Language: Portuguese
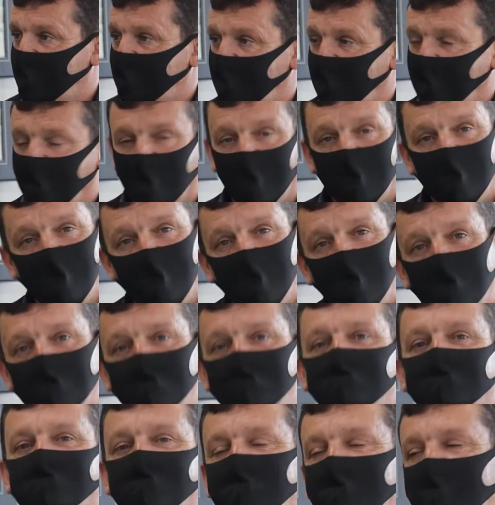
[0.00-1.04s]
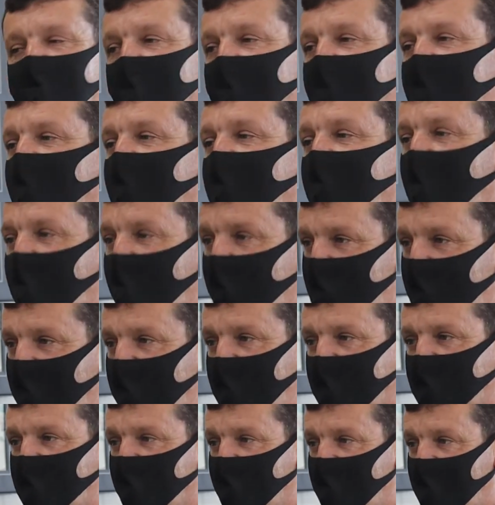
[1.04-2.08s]
E aí é que
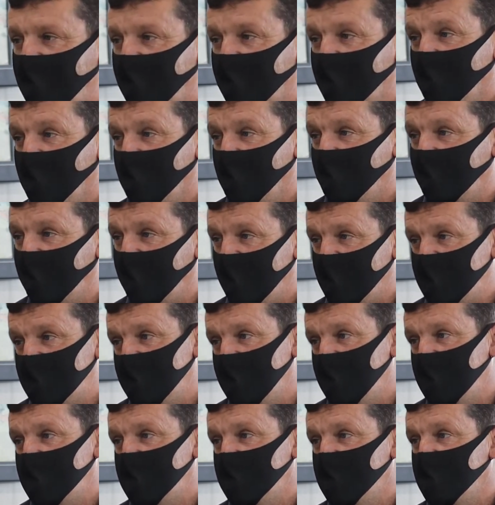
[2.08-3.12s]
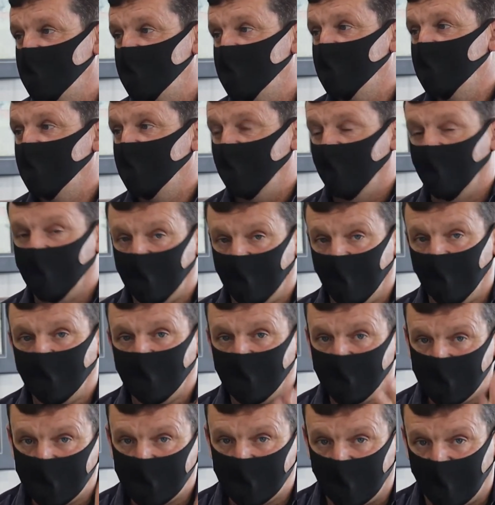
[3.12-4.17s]
aperta o vereador, porque às vezes ele
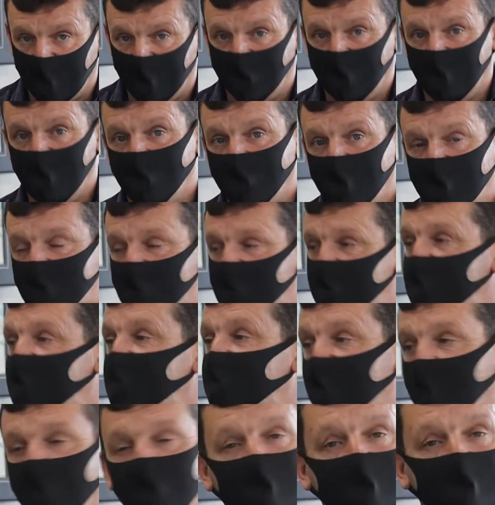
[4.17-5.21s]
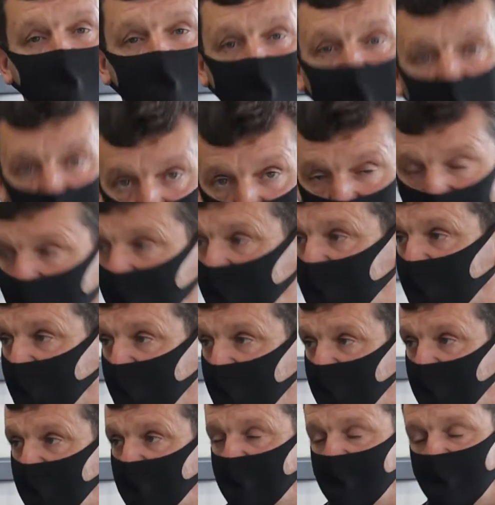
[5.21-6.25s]
tenta destravar, mas o sistema não dá conta.
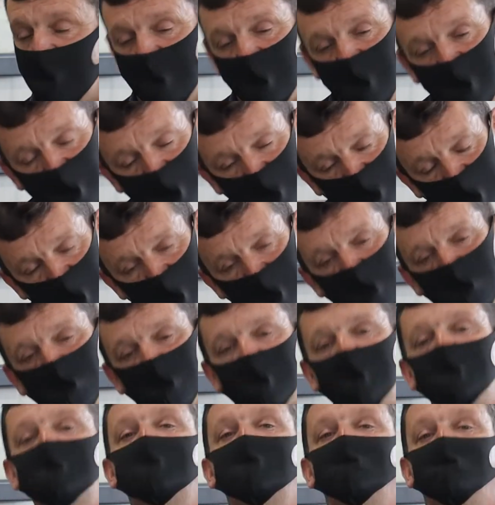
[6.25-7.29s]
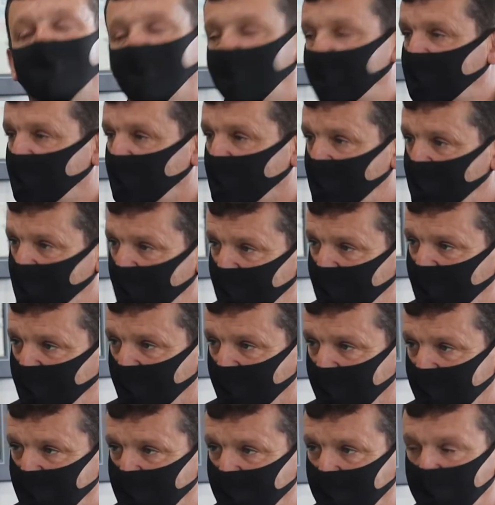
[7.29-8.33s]
Aí ele tem que participar de alguma
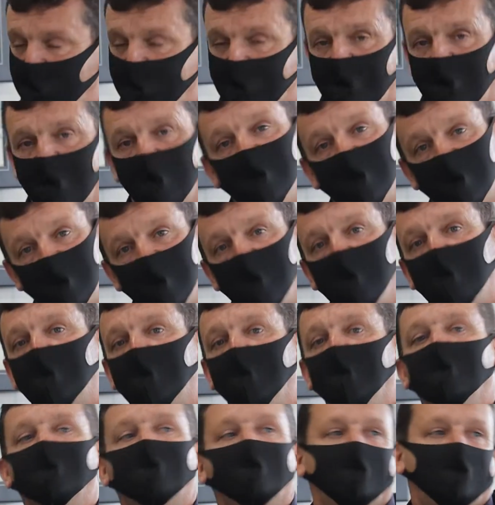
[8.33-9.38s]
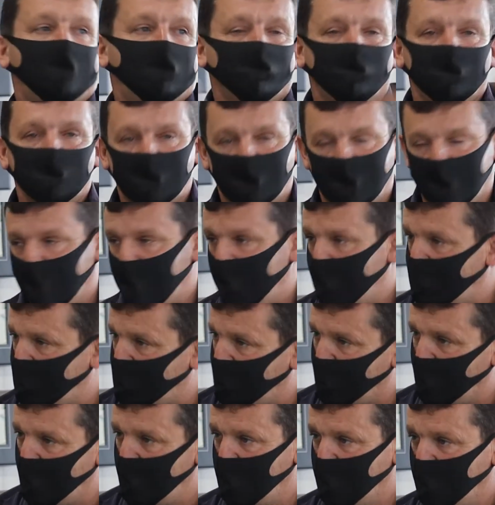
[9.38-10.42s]
forma, ele tem que tentar buscar
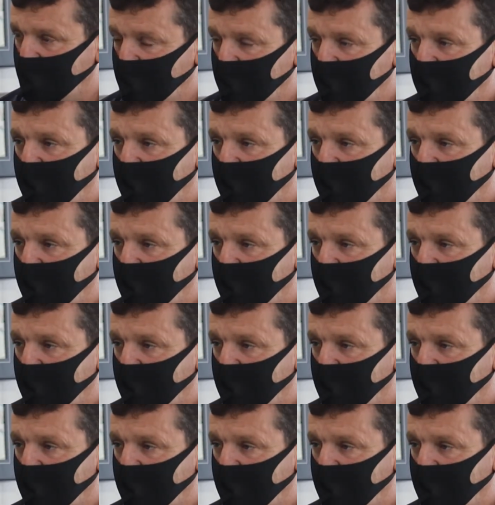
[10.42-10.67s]
apoio